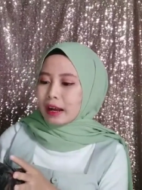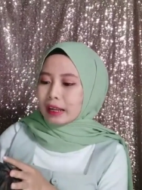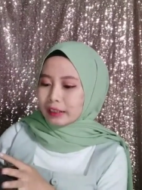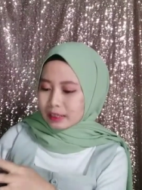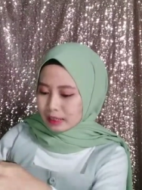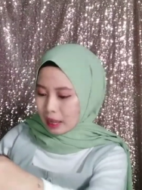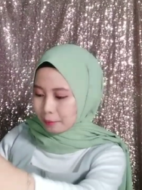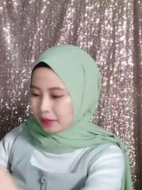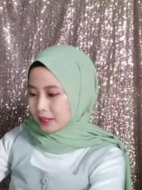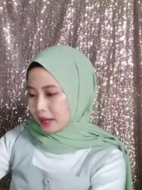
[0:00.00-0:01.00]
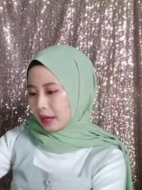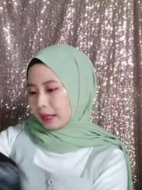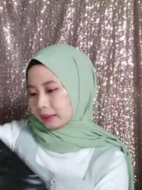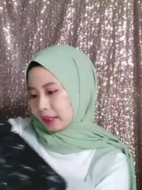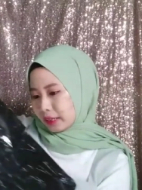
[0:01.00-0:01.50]
karena sesama
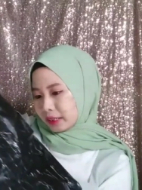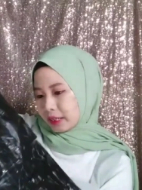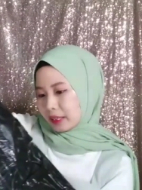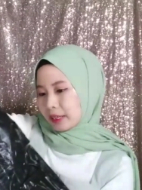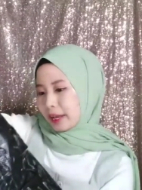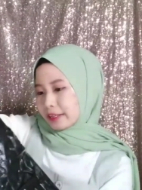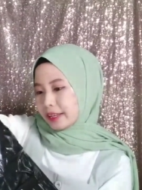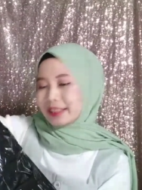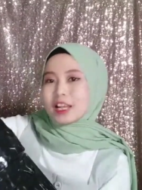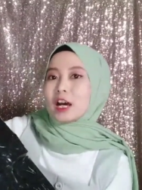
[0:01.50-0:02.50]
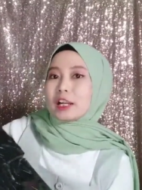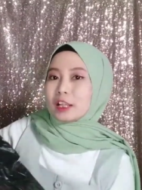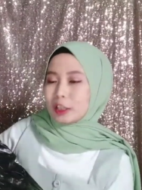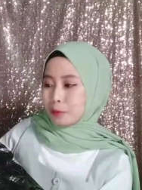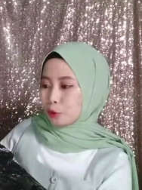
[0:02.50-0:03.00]
Jakarta ini ya dari
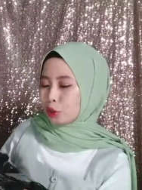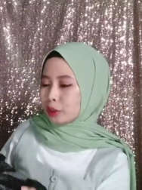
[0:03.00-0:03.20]
Jakarta Timur